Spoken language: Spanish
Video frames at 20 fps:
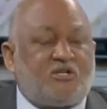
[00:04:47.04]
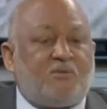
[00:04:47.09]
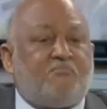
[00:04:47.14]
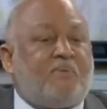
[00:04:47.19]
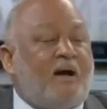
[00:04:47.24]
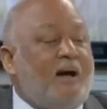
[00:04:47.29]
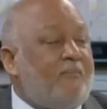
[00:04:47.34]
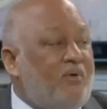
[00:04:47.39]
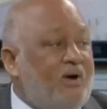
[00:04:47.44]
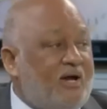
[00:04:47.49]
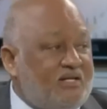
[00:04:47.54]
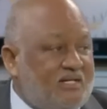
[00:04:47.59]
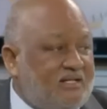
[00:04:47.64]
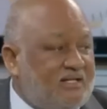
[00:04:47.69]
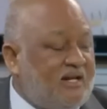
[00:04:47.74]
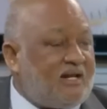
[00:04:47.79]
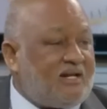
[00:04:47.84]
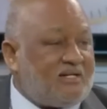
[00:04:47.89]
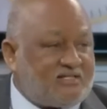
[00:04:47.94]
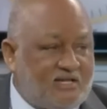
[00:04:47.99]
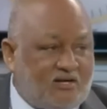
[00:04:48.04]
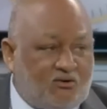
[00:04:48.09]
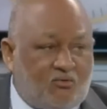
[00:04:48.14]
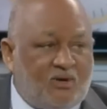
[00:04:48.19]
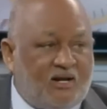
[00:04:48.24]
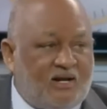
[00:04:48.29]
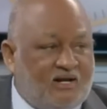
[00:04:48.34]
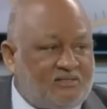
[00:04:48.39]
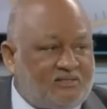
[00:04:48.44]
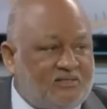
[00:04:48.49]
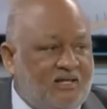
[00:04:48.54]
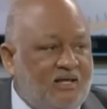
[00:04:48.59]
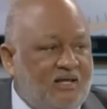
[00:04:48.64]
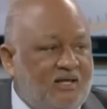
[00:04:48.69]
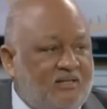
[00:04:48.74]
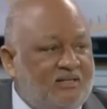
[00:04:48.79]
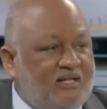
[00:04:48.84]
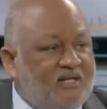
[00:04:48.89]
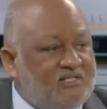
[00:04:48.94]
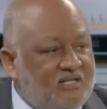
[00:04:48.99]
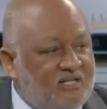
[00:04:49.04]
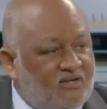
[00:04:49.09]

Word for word: Y entonces vamos a llenar las escuelas